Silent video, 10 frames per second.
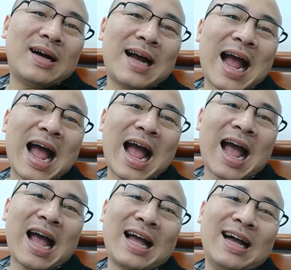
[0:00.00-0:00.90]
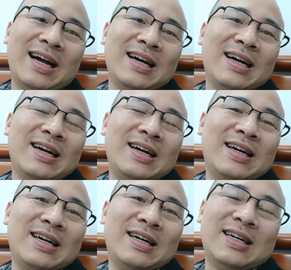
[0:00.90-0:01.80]
gà
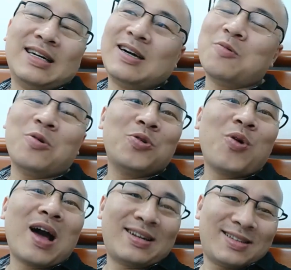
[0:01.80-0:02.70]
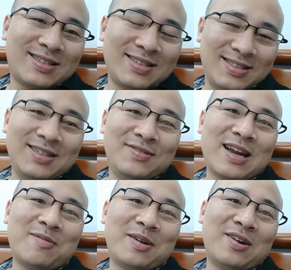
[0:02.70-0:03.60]
uh, không lối thoát. Ở Việt
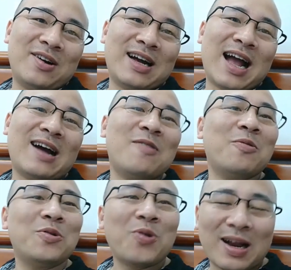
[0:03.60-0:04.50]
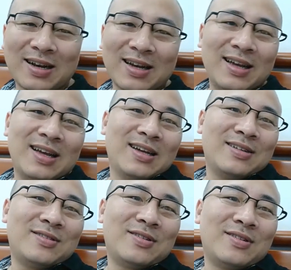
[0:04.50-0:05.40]
Nam mình gọi gà không lối thoát,
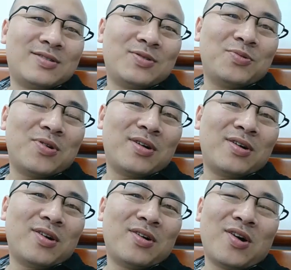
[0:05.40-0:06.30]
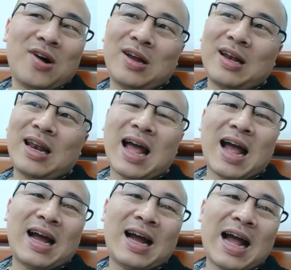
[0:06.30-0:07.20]
Trung Quốc nó gọi
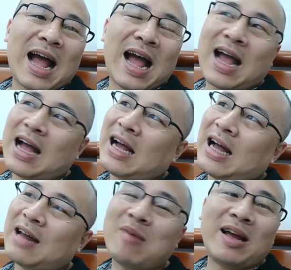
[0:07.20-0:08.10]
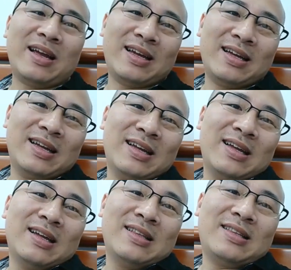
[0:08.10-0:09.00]
là gà ăn mày ấy.
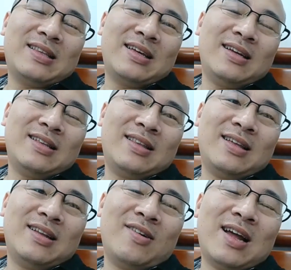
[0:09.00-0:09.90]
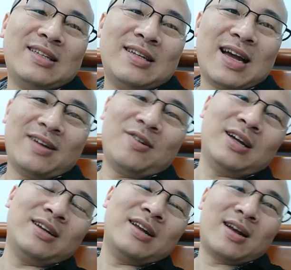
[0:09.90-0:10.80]
Thì thì nó là như này, nó
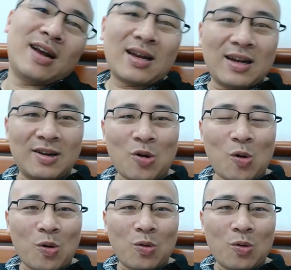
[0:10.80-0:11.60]
lấy đất đất nó